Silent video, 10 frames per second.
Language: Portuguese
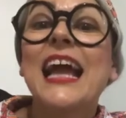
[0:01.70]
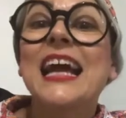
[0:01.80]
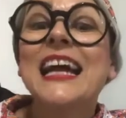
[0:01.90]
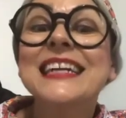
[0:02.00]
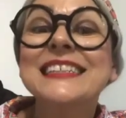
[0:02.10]

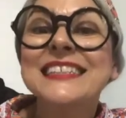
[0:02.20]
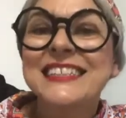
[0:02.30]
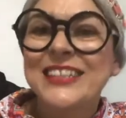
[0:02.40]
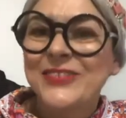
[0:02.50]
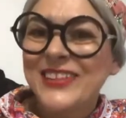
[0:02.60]

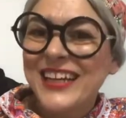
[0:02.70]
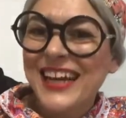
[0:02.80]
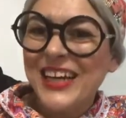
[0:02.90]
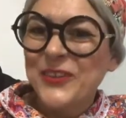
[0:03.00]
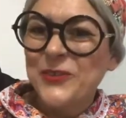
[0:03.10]
Canção da
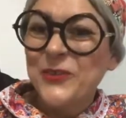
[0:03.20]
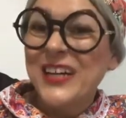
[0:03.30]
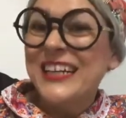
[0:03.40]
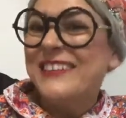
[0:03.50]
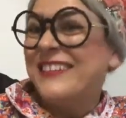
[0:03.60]
Garoa
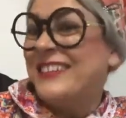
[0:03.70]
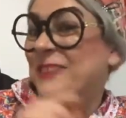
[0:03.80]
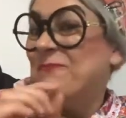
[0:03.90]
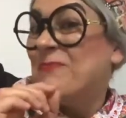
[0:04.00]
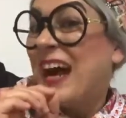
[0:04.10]
de
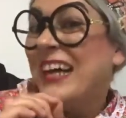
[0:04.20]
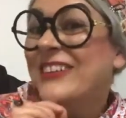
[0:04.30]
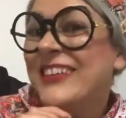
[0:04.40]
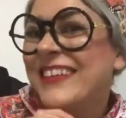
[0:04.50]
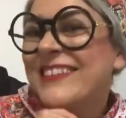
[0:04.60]
Mário
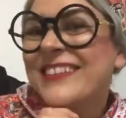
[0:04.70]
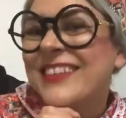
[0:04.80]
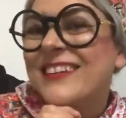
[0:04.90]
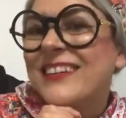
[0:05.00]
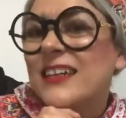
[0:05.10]

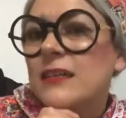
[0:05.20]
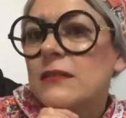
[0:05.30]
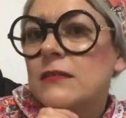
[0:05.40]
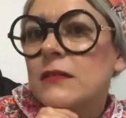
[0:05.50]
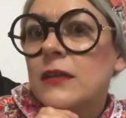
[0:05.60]
Quintana.
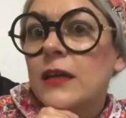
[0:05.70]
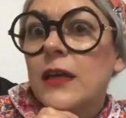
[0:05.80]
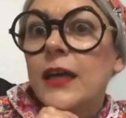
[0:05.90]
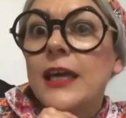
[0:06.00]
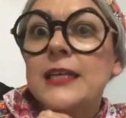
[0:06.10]

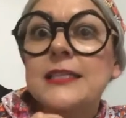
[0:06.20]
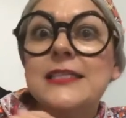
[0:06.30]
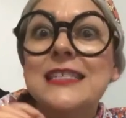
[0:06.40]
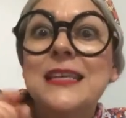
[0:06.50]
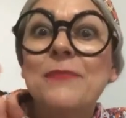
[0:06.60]
Em
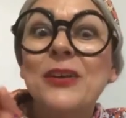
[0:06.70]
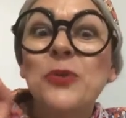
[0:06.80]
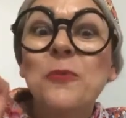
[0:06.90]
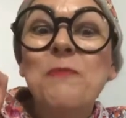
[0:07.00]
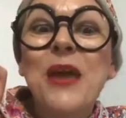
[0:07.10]
cima do
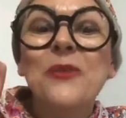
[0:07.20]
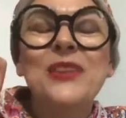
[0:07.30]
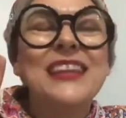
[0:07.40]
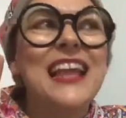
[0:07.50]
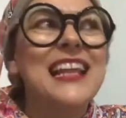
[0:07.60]
meu
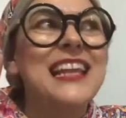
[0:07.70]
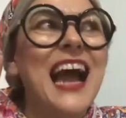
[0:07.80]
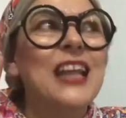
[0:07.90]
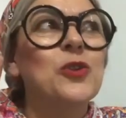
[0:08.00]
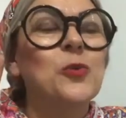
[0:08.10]

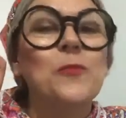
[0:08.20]
telhado,